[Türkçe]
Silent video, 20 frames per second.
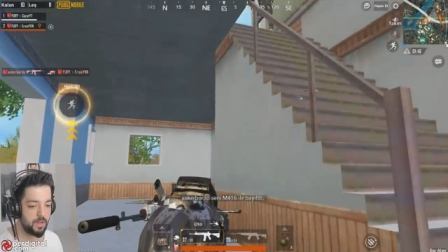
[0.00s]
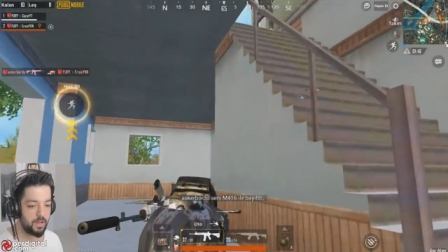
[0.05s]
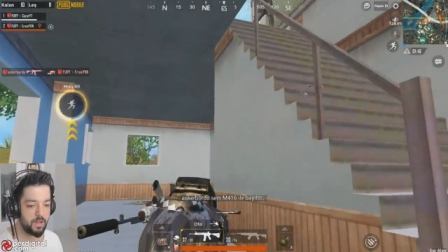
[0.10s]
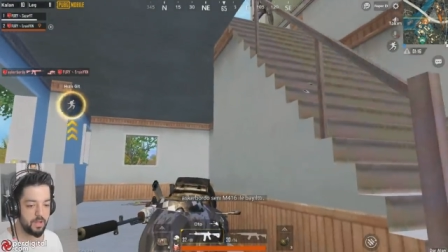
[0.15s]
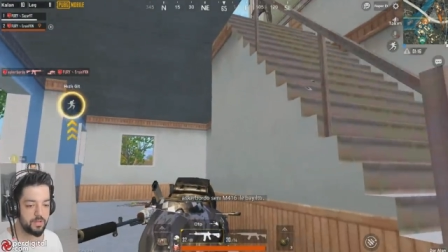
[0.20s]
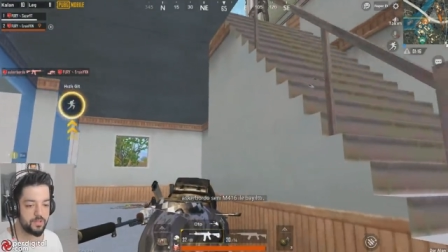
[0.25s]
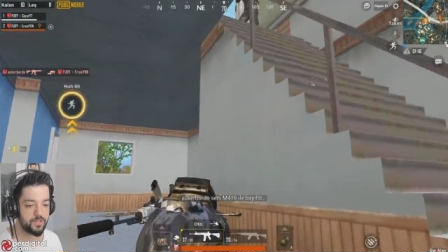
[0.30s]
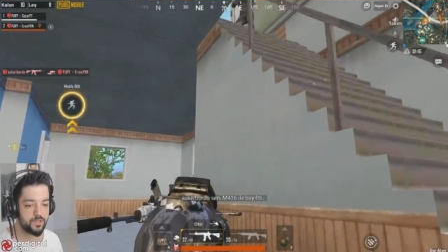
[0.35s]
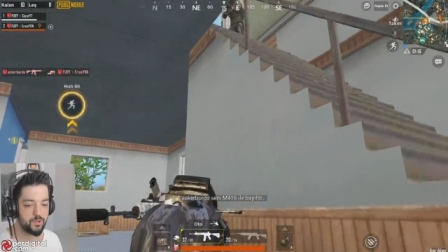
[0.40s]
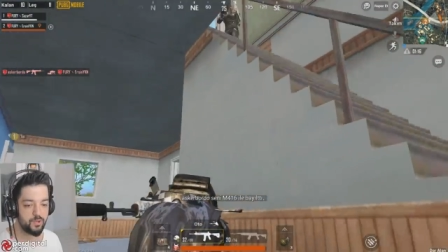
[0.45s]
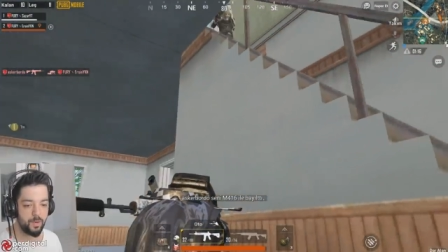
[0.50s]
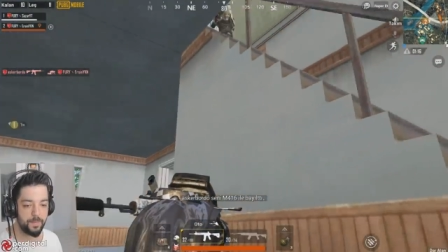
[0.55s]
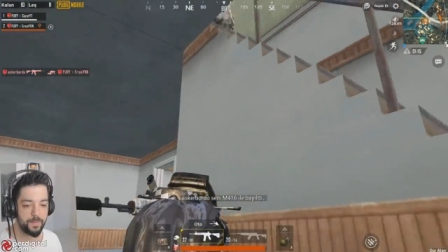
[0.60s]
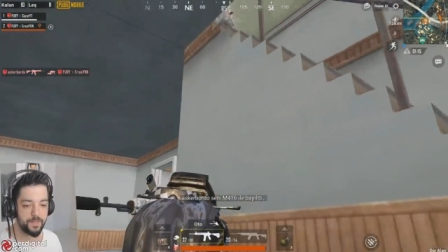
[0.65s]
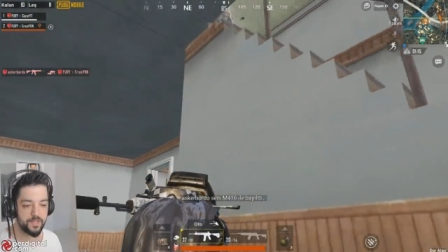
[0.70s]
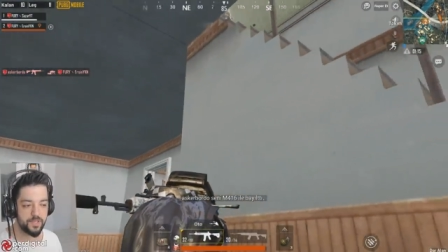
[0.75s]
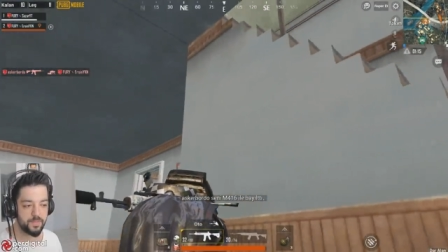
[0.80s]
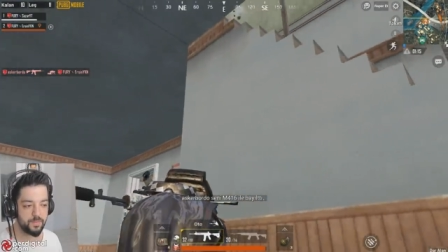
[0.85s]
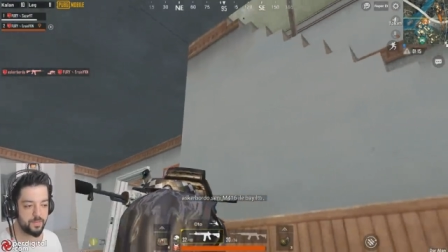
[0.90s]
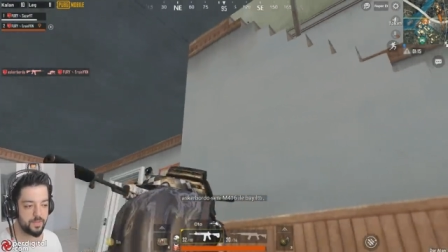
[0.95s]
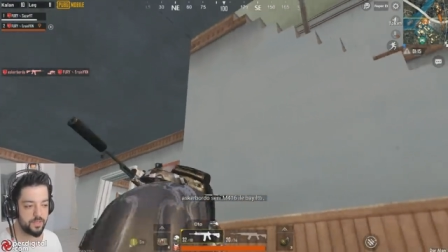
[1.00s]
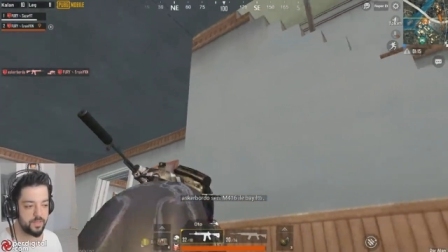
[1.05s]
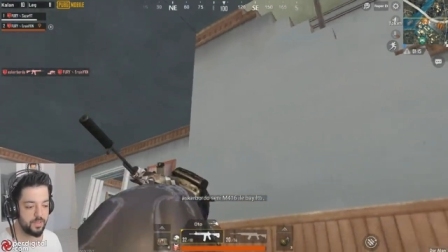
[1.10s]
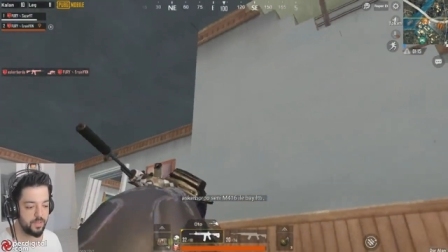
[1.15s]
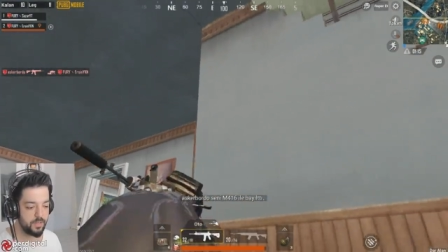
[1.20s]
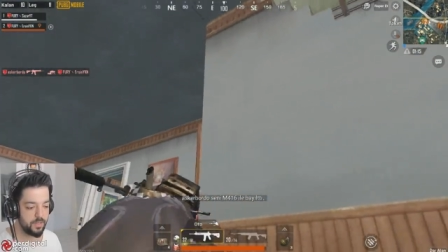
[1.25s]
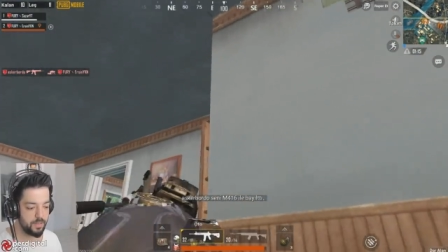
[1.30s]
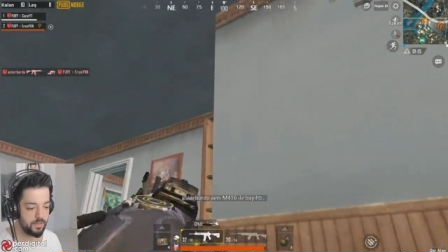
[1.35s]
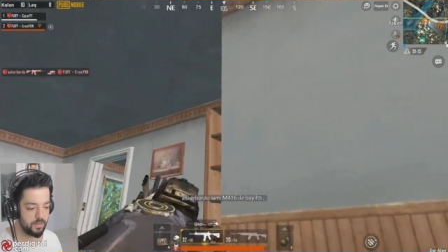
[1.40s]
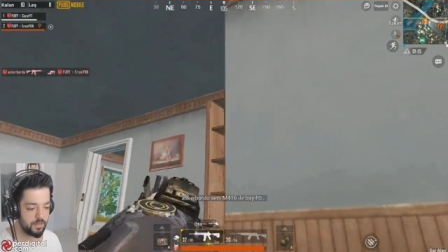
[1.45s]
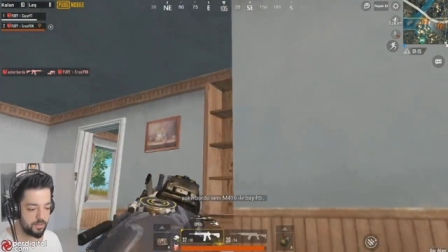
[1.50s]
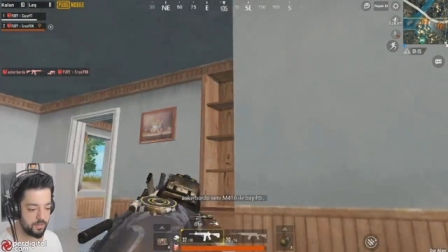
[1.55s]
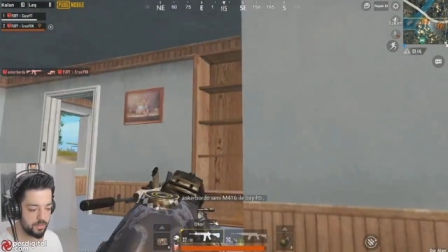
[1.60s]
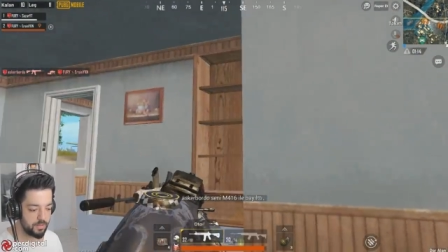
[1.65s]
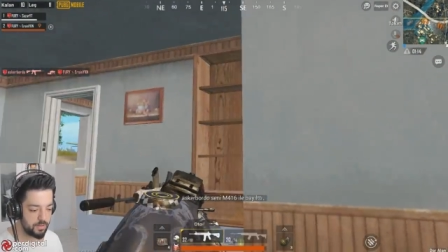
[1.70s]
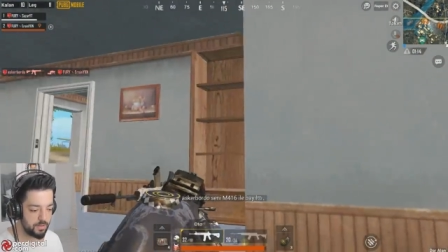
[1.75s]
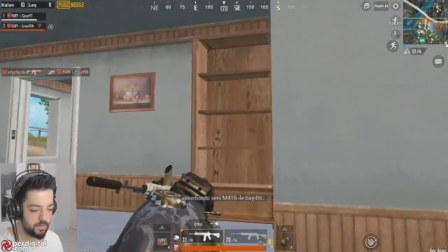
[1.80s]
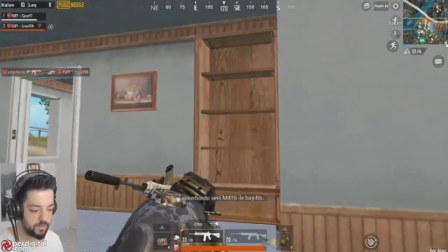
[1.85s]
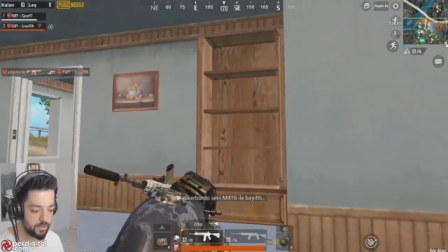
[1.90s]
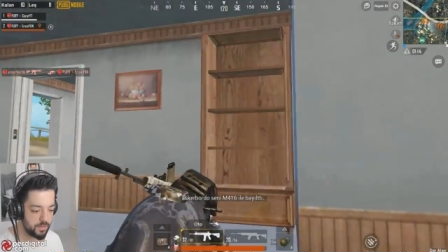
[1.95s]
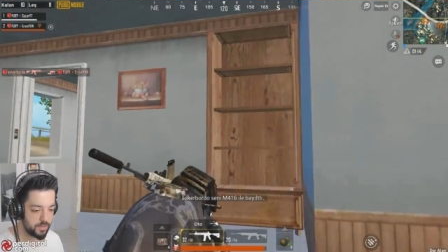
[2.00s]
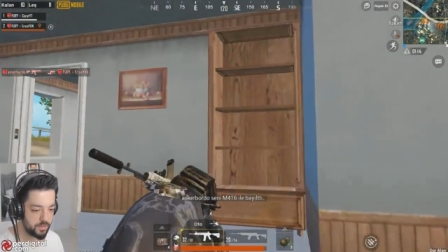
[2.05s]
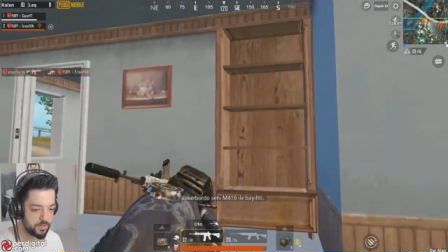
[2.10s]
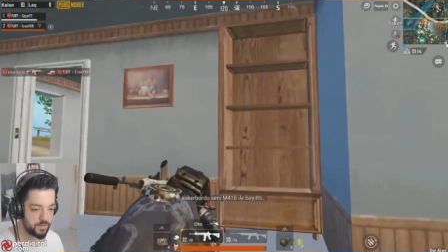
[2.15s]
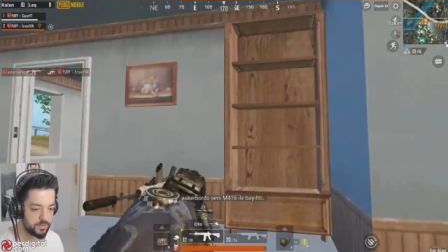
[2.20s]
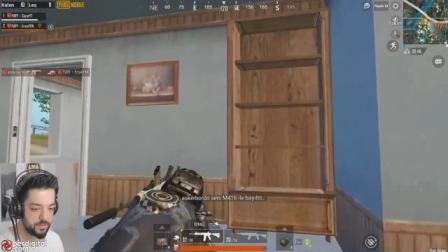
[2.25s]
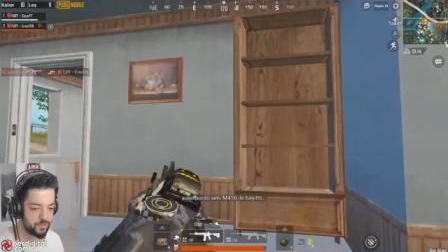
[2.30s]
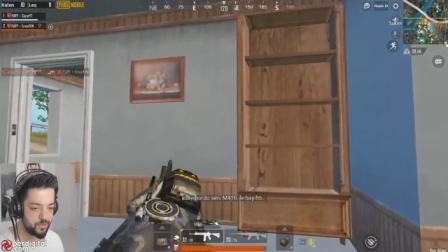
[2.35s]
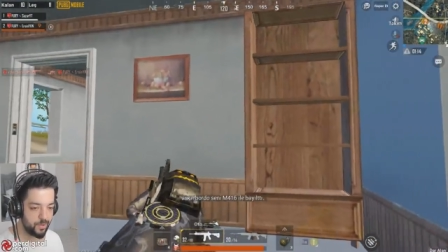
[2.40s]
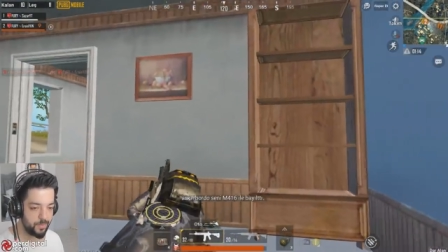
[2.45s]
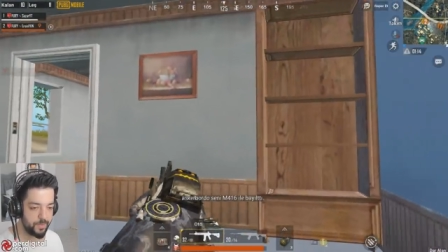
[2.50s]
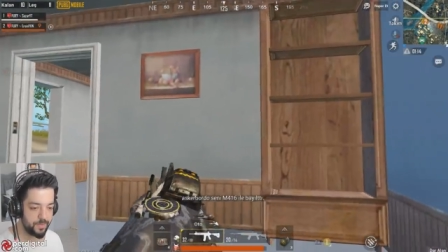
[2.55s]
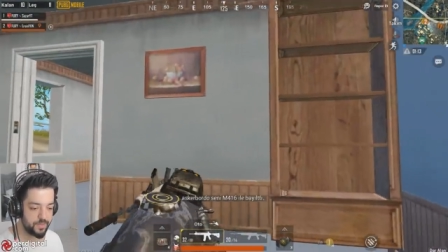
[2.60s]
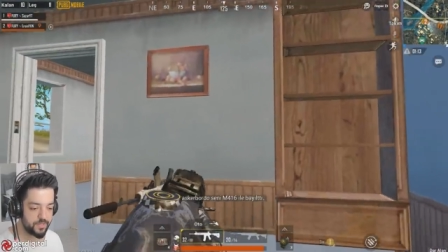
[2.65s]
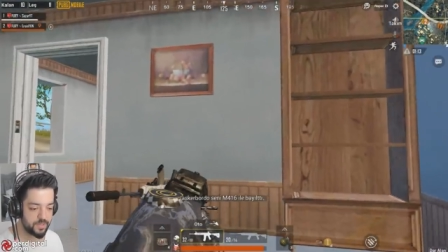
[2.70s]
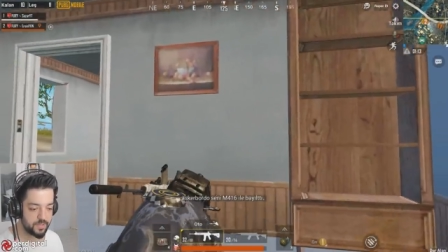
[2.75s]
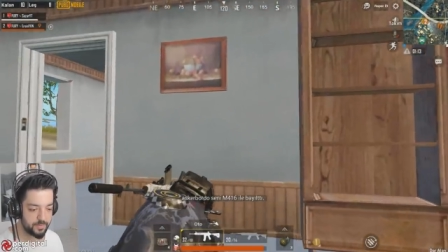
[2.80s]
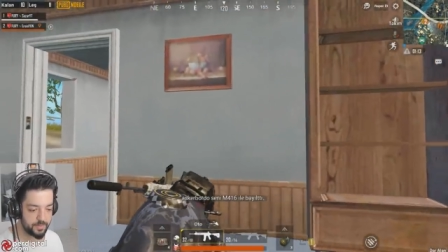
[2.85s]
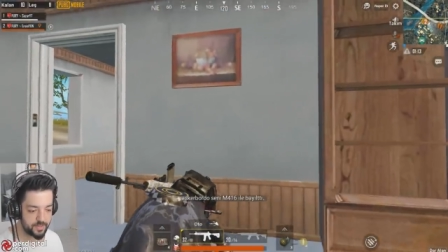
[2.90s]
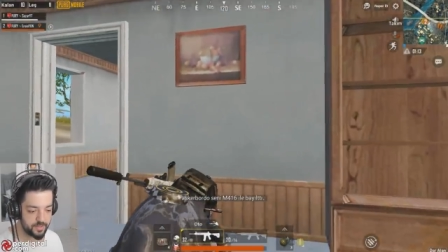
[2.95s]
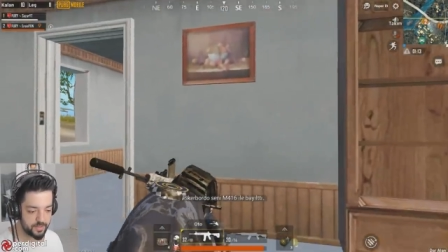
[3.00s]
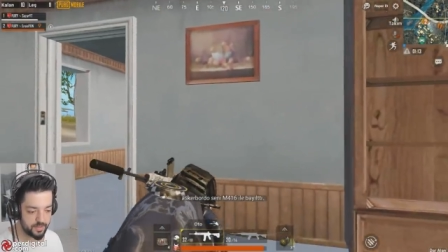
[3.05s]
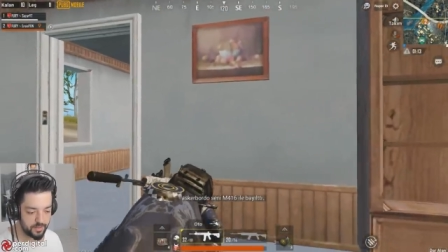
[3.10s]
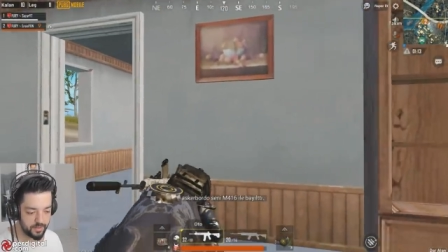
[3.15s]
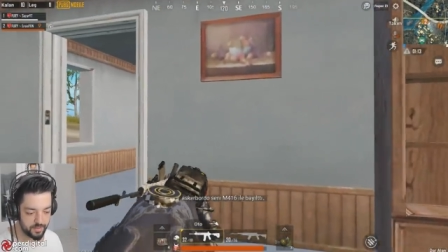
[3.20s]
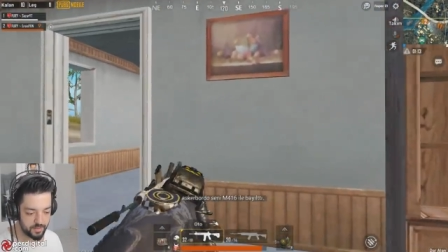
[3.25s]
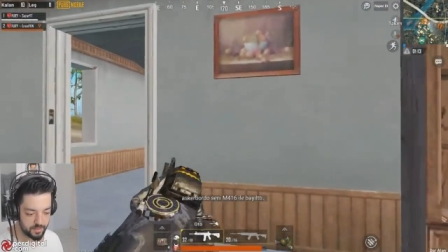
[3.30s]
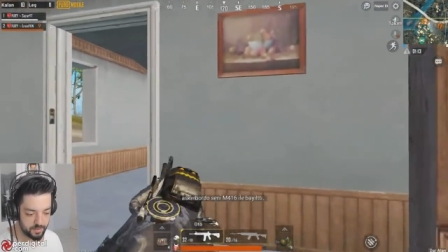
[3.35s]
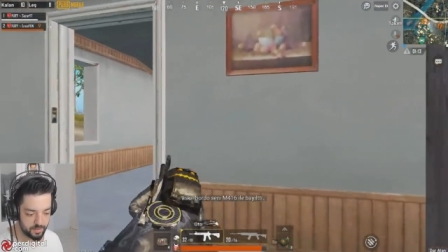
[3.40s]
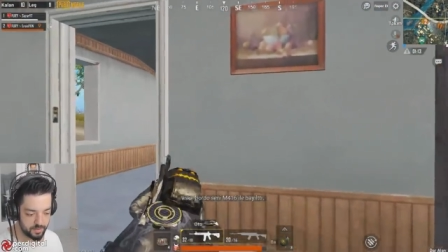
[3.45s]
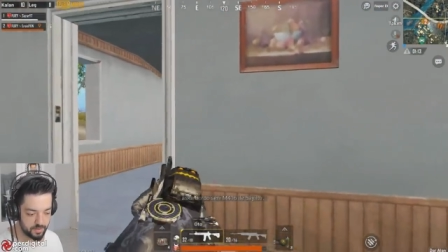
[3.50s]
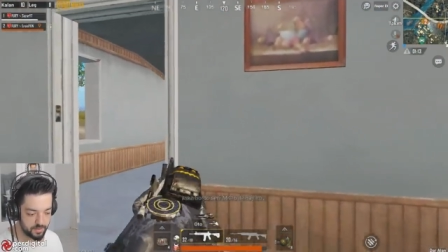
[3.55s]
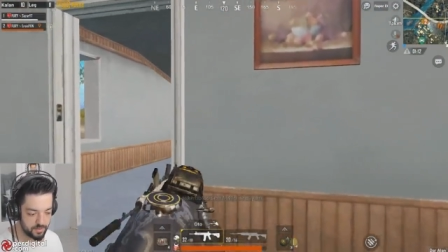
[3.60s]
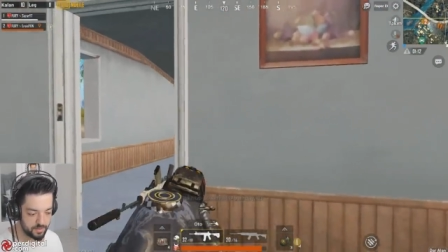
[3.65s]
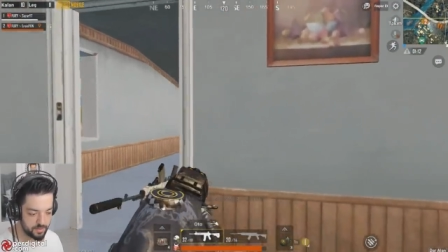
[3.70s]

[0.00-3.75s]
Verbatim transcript: Aa skop açılmadı. Skop açılmadı.